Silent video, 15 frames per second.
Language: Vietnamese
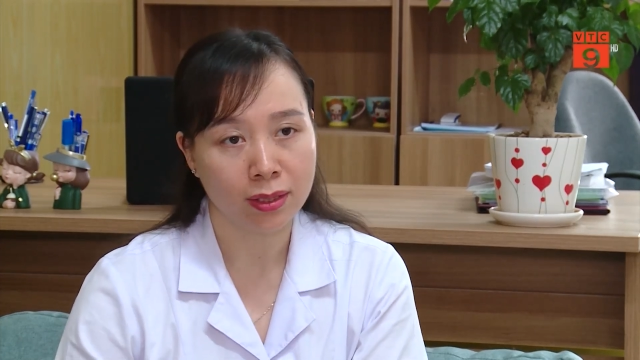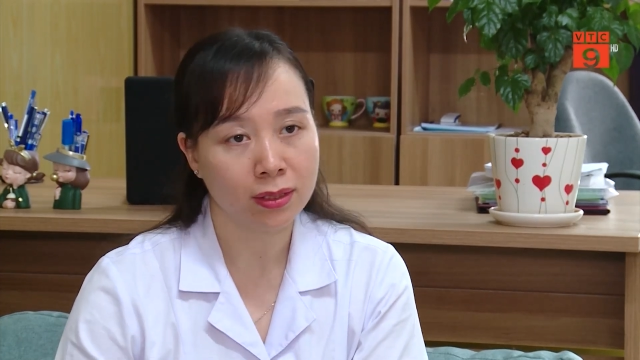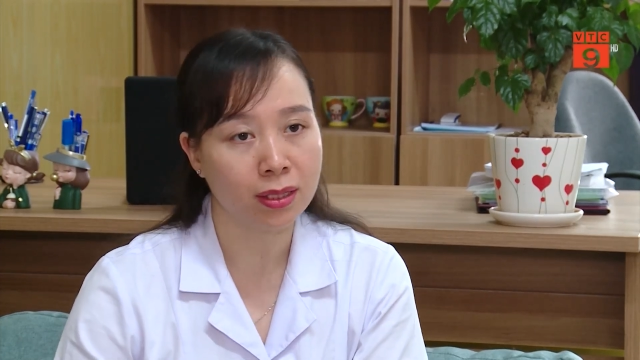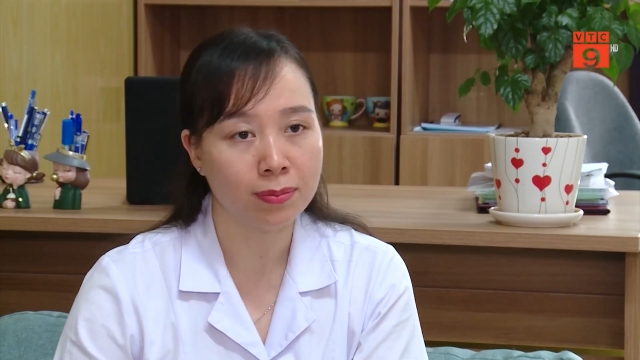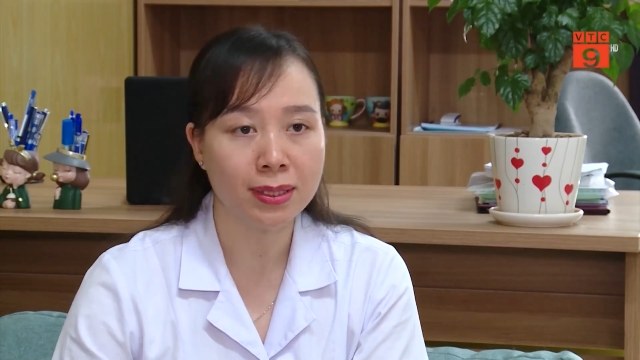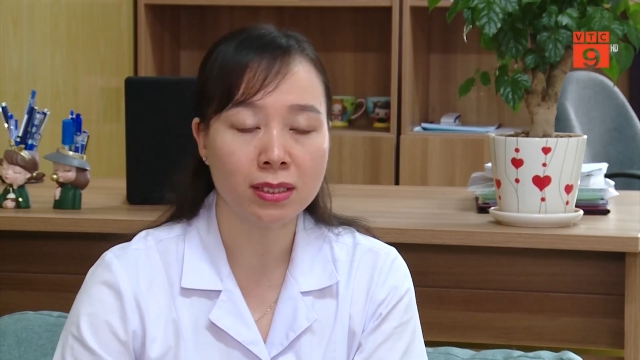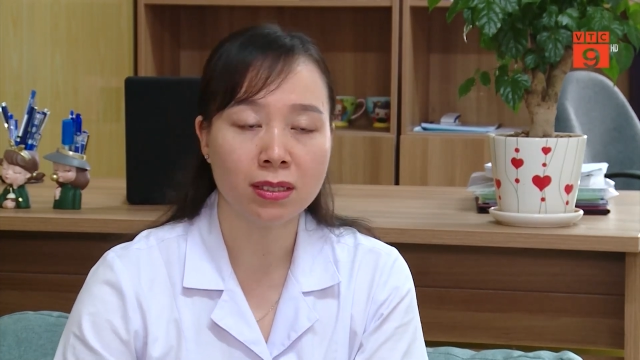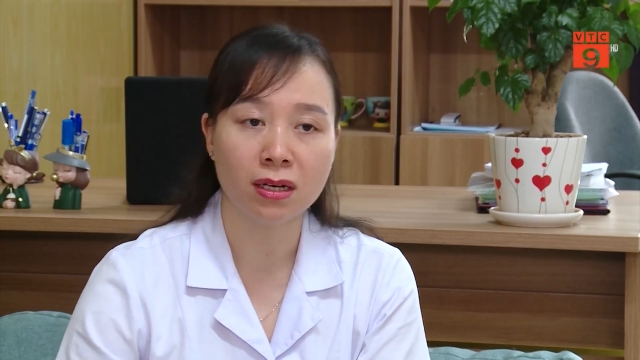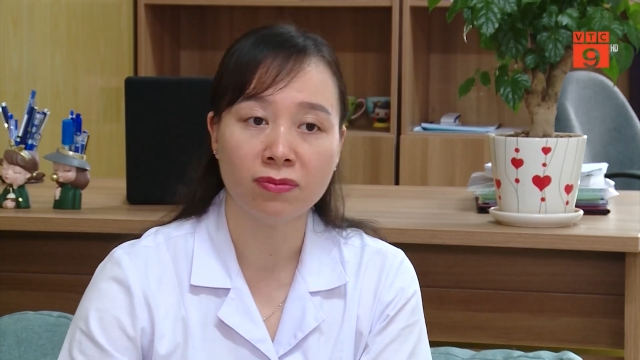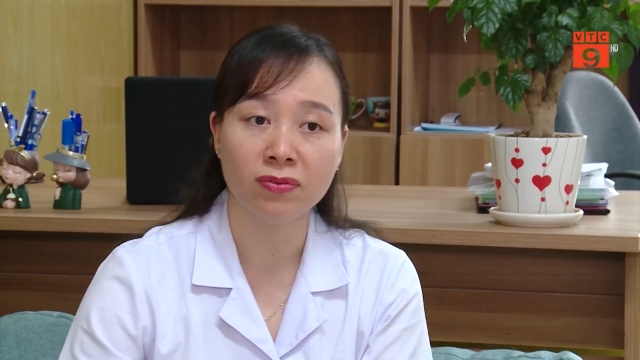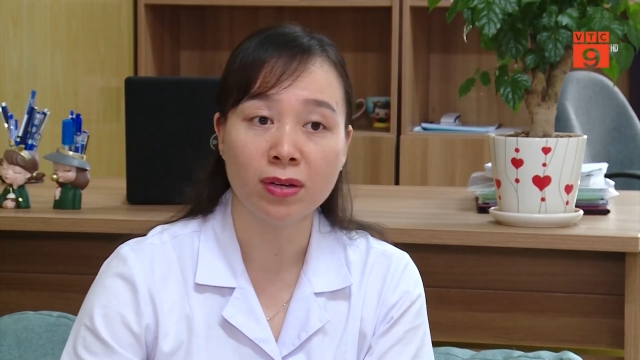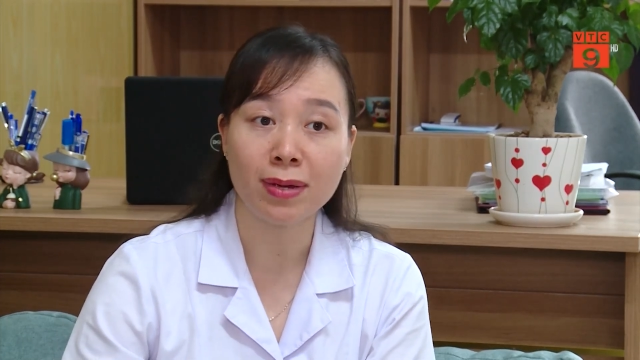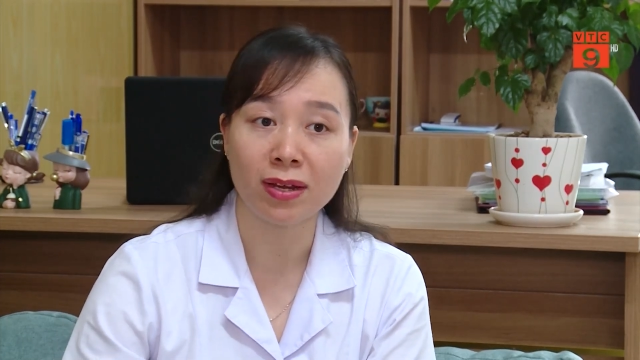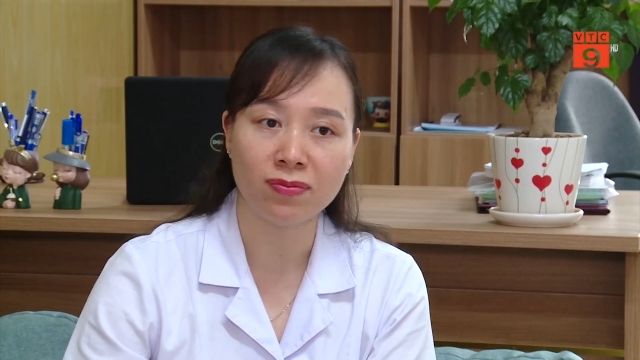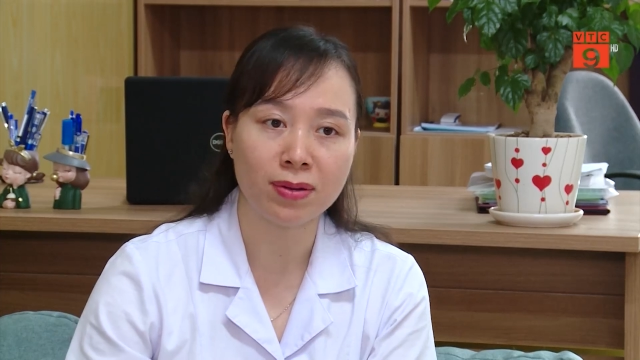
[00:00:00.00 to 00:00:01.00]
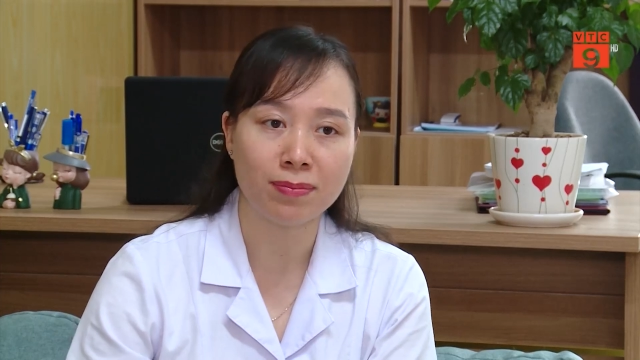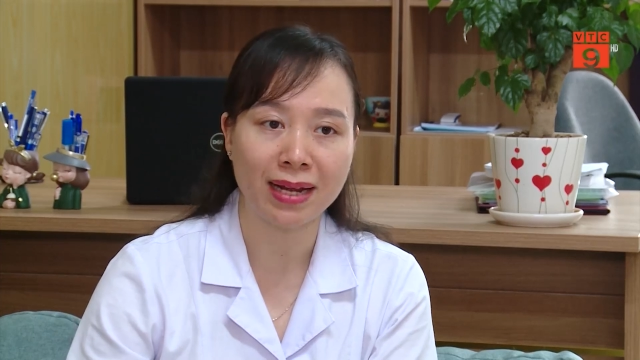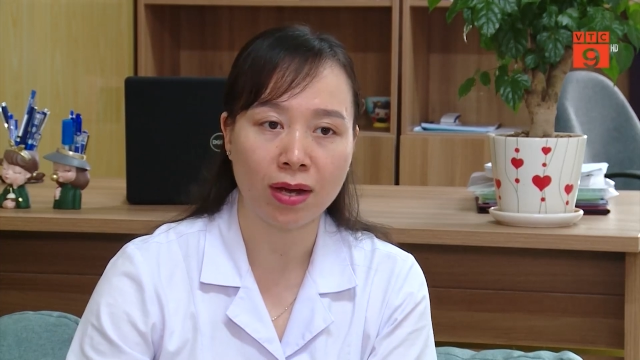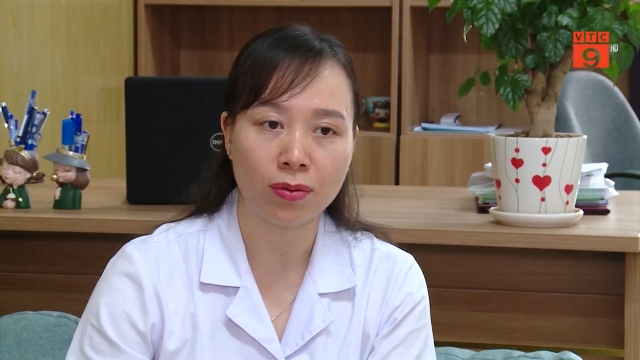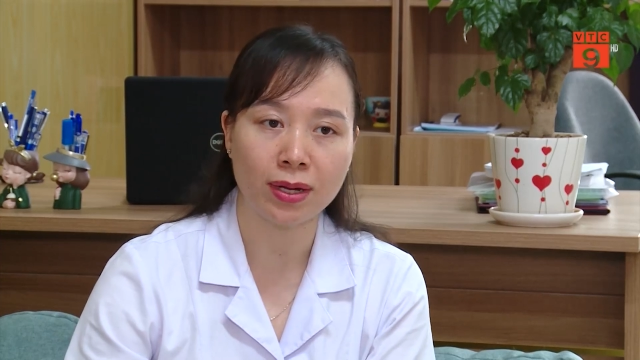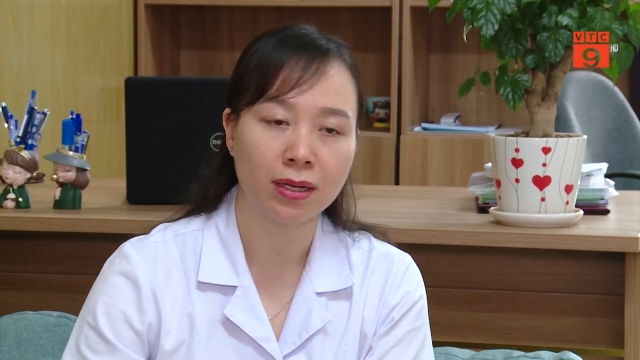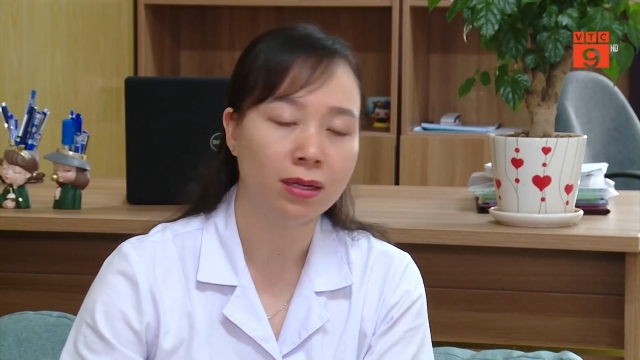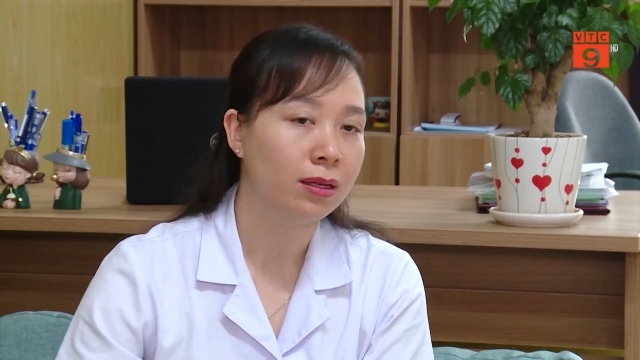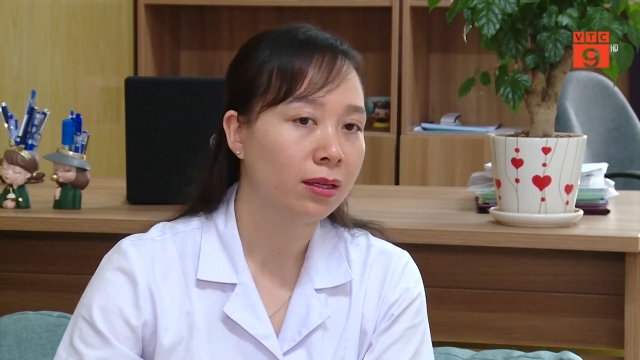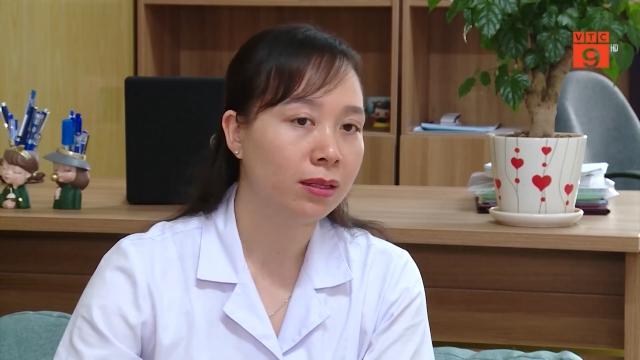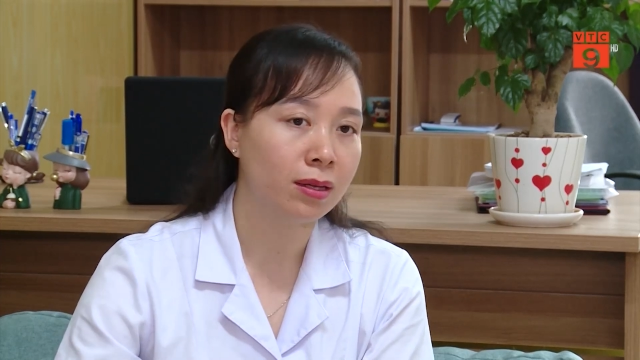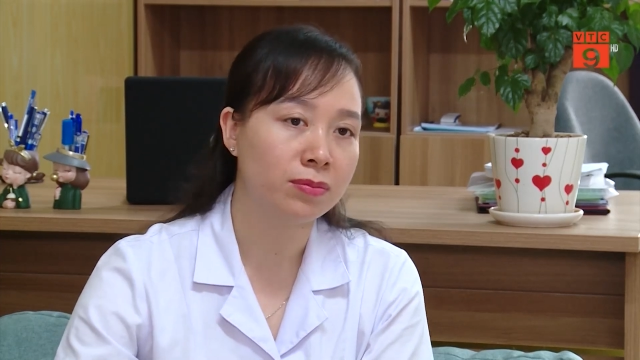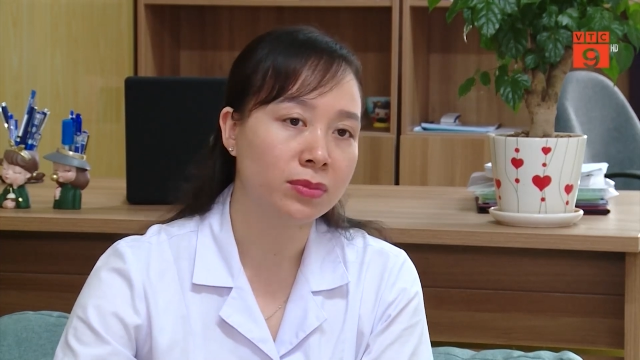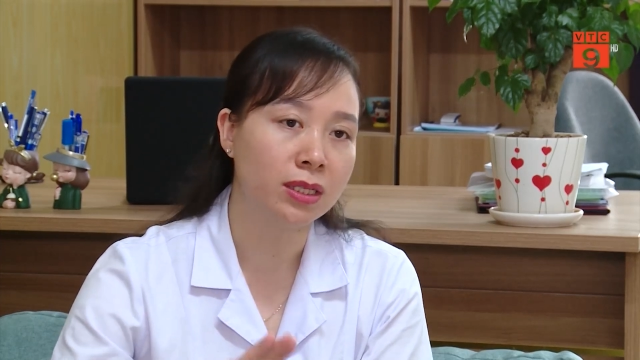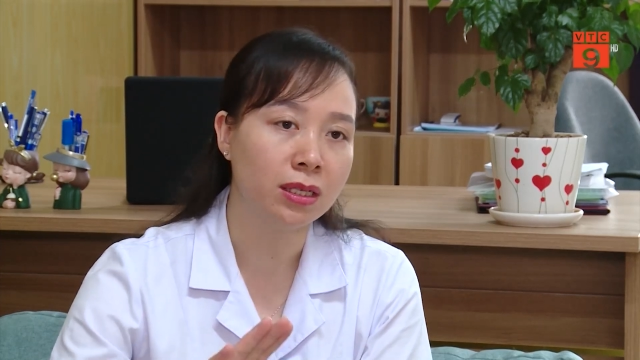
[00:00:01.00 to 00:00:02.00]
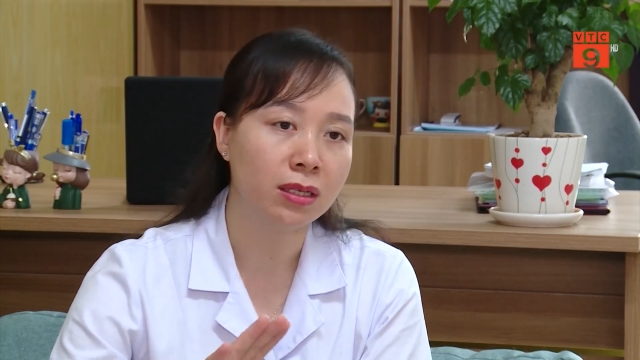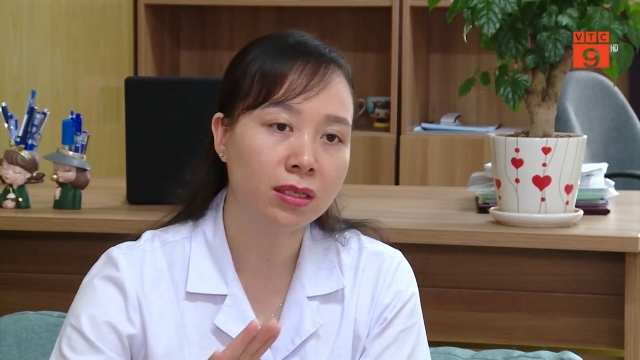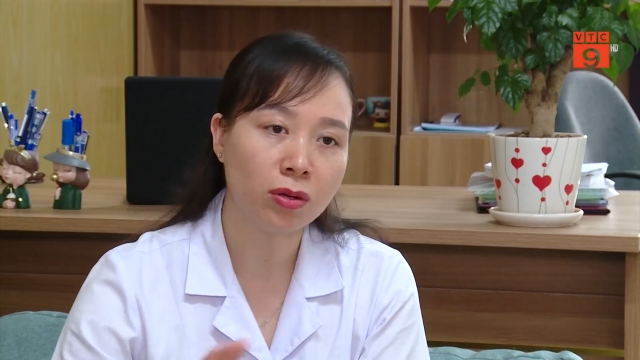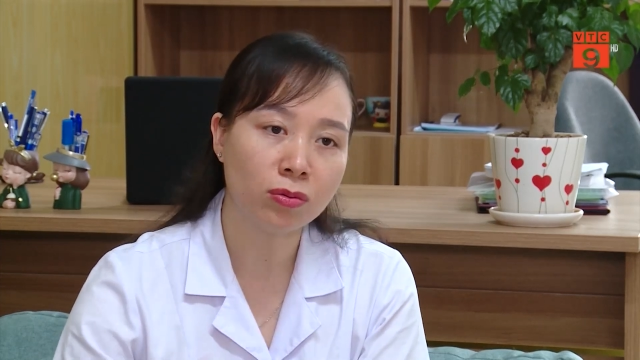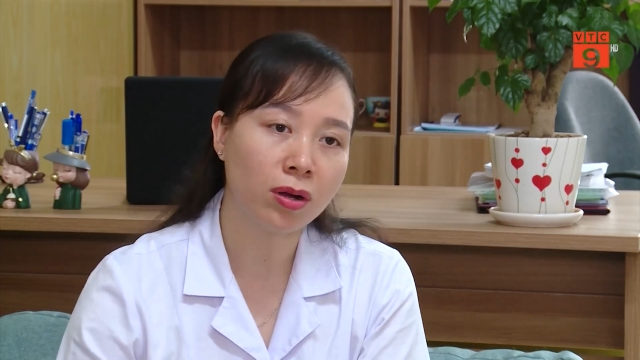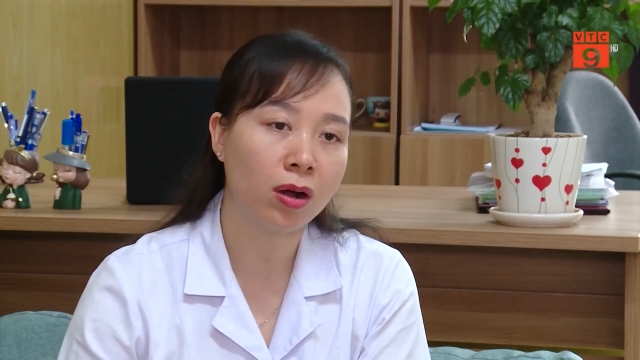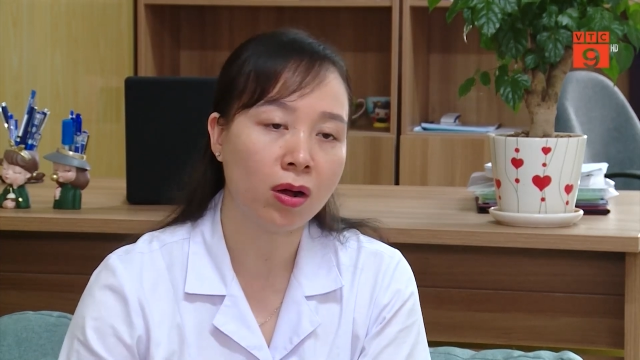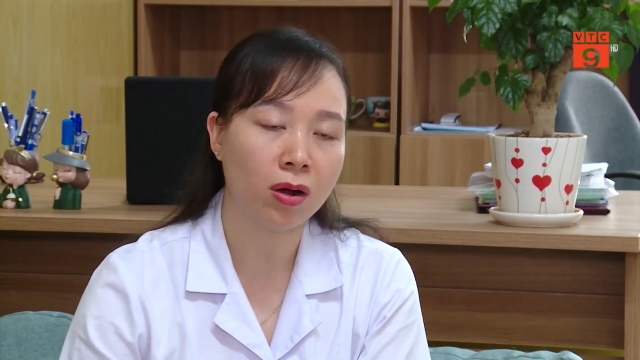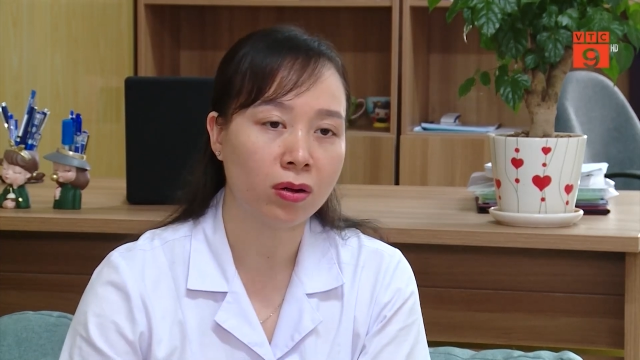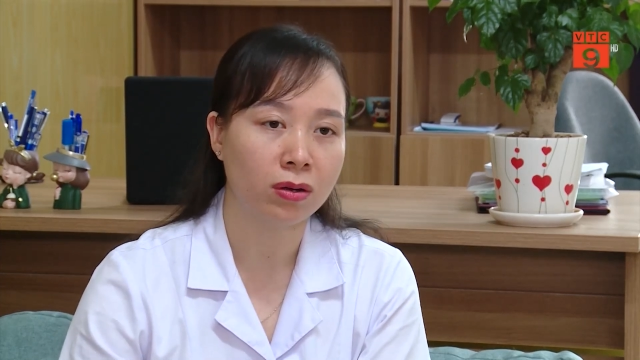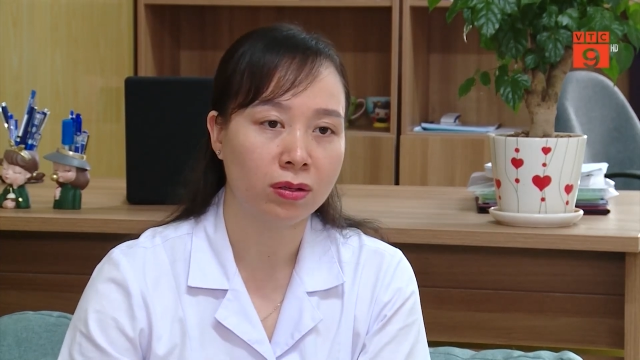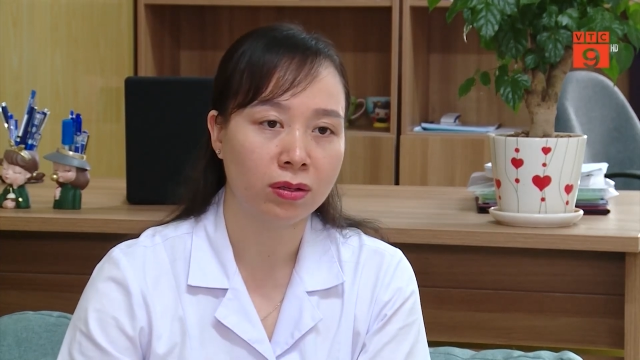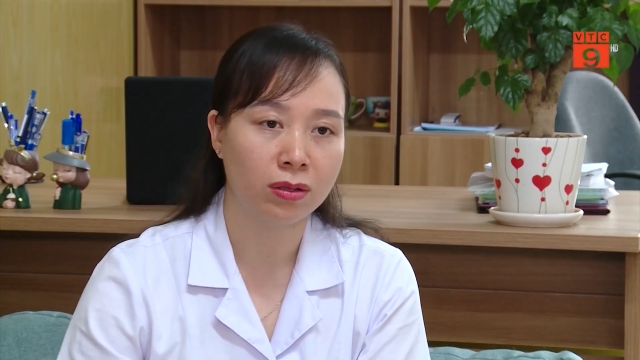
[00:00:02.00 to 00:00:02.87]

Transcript: thì bây giờ với bệnh viêm não này thậm chí không ho